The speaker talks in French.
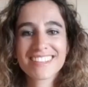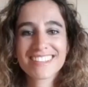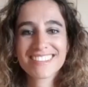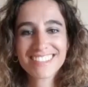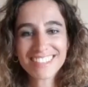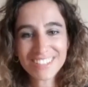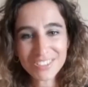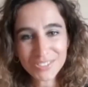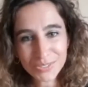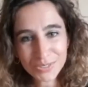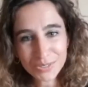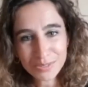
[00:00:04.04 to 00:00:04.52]

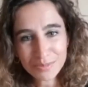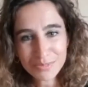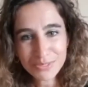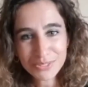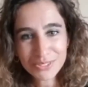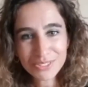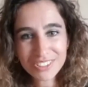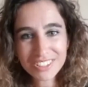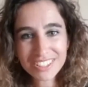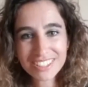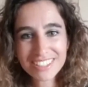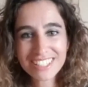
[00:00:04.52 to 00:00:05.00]
Salut tout le
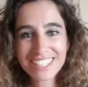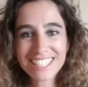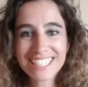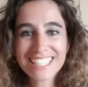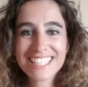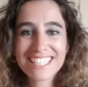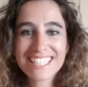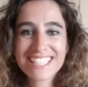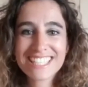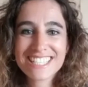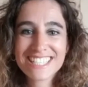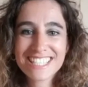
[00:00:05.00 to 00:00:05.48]
monde,
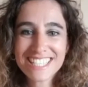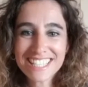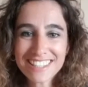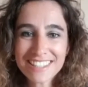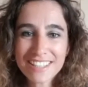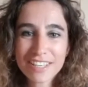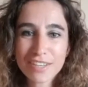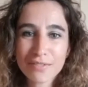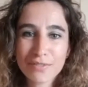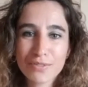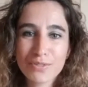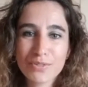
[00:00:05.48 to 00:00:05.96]
les
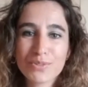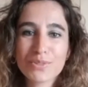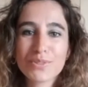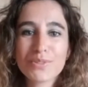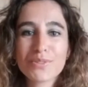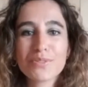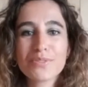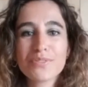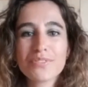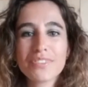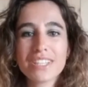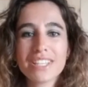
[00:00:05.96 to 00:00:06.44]
interviews
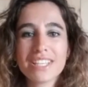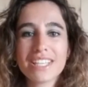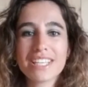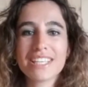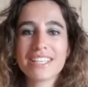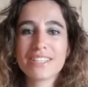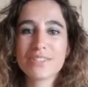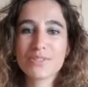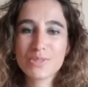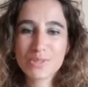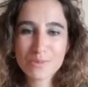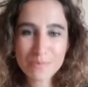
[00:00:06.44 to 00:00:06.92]
confinées
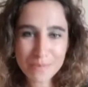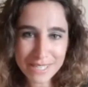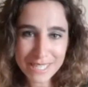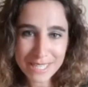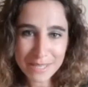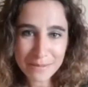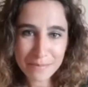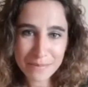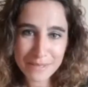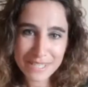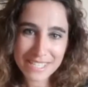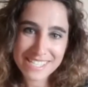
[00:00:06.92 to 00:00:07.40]
du
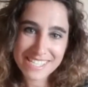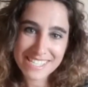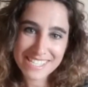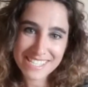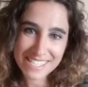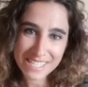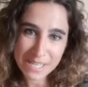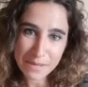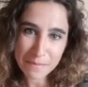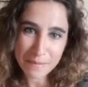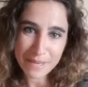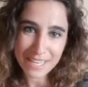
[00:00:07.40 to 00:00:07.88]
BDP,
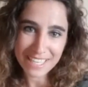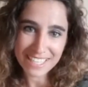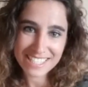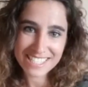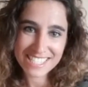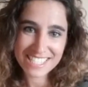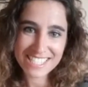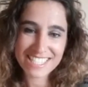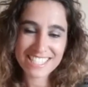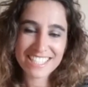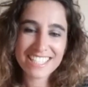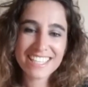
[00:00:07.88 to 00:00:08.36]
c'est
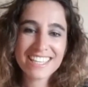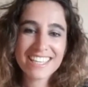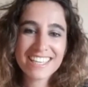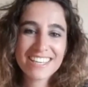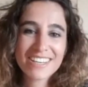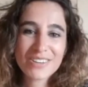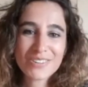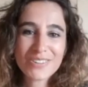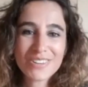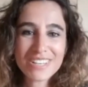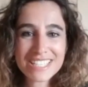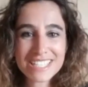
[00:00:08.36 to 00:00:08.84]
reparti.
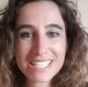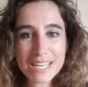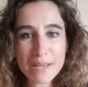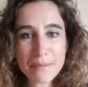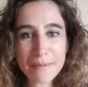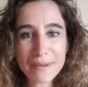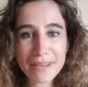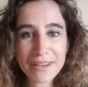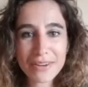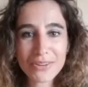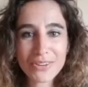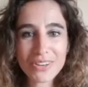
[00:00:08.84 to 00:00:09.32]
On laisse la
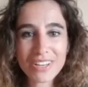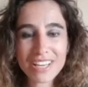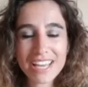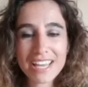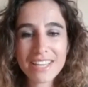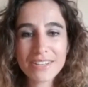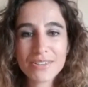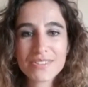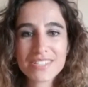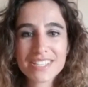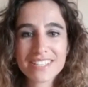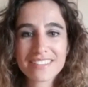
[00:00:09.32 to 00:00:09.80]
parole
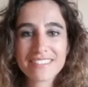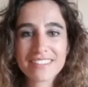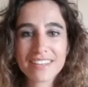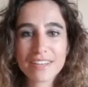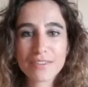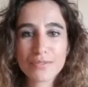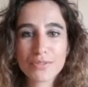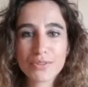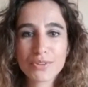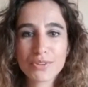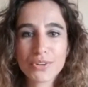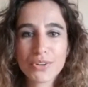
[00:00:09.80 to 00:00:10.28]
à nos
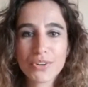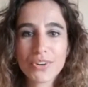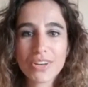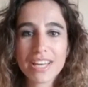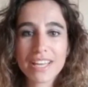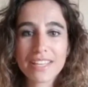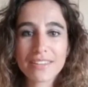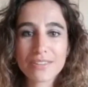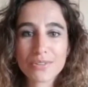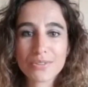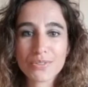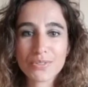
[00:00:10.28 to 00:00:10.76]
intervenants.
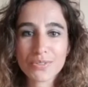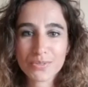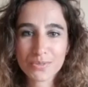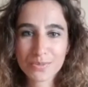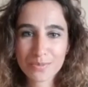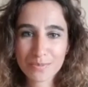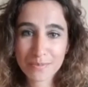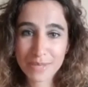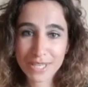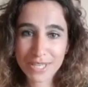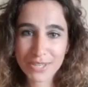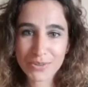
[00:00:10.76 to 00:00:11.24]
Attention,
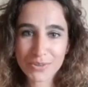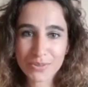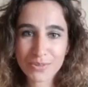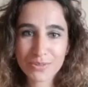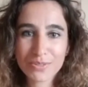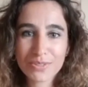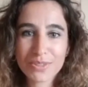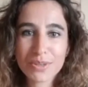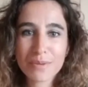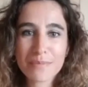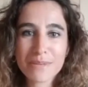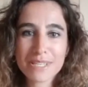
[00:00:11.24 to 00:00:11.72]
belle
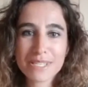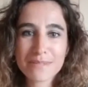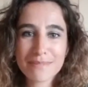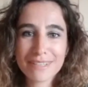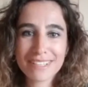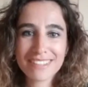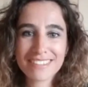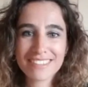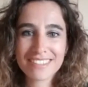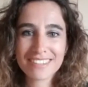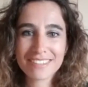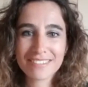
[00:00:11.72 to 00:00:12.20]
rencontre en
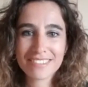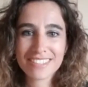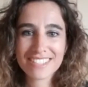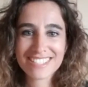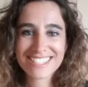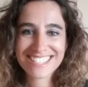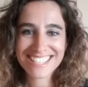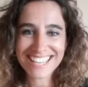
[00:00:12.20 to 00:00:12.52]
perspective.